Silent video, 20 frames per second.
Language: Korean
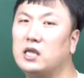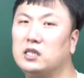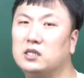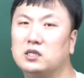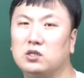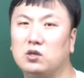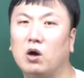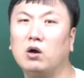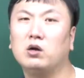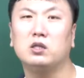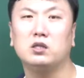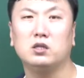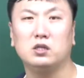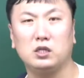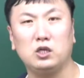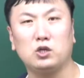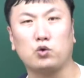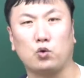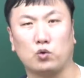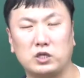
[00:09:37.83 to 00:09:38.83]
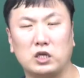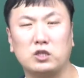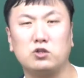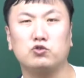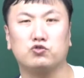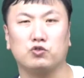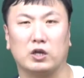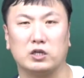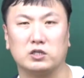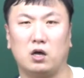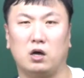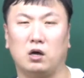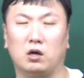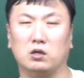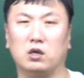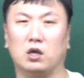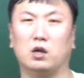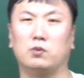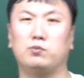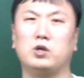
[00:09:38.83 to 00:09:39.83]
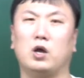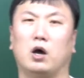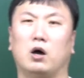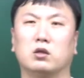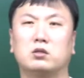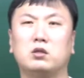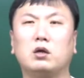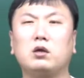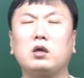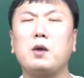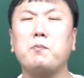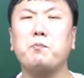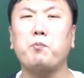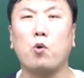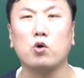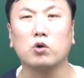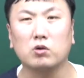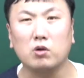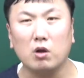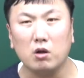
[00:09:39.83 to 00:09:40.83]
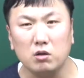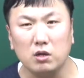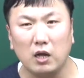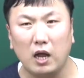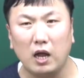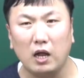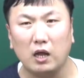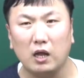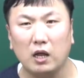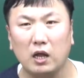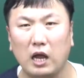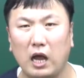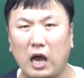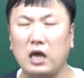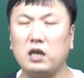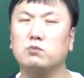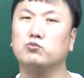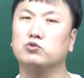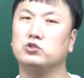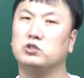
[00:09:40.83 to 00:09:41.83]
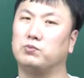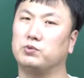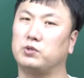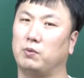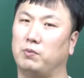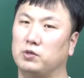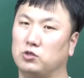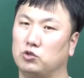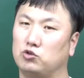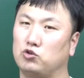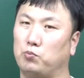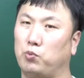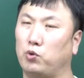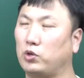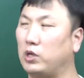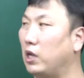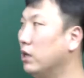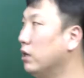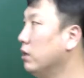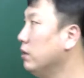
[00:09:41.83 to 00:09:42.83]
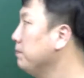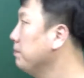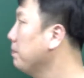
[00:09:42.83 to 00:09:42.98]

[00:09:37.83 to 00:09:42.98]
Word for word: 있는 여기는 이 교재들 중에서 여러분이 어떻게 볼 건가 하는 문제부터 먼저 좀 볼게요.